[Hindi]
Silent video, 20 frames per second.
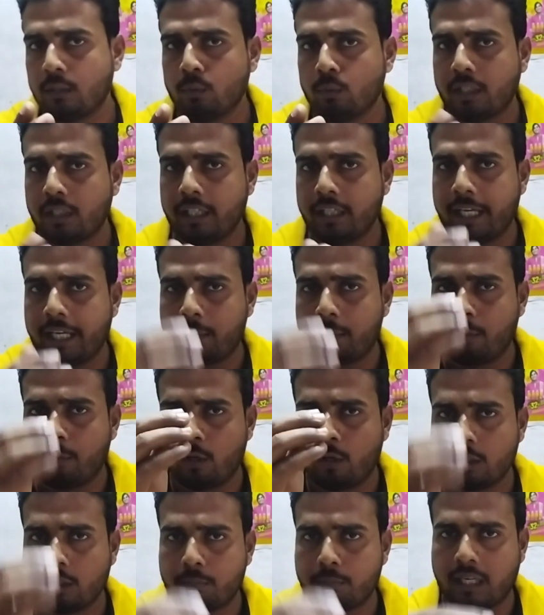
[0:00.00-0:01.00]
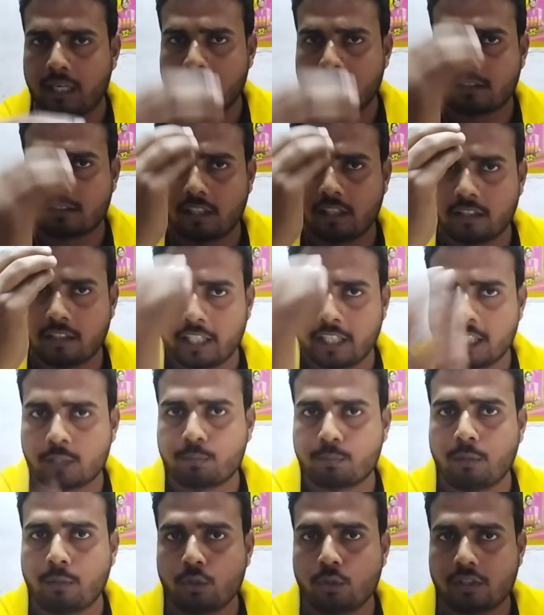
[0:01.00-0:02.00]
दूं कि एक बहुत बड़ा
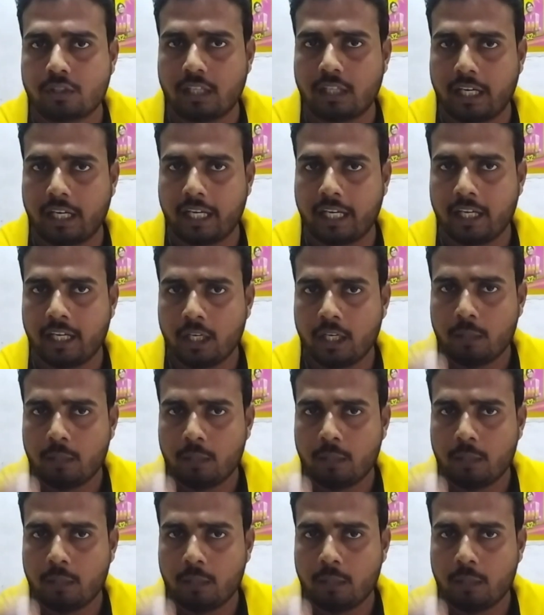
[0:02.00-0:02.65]
संदेश पहुंचता है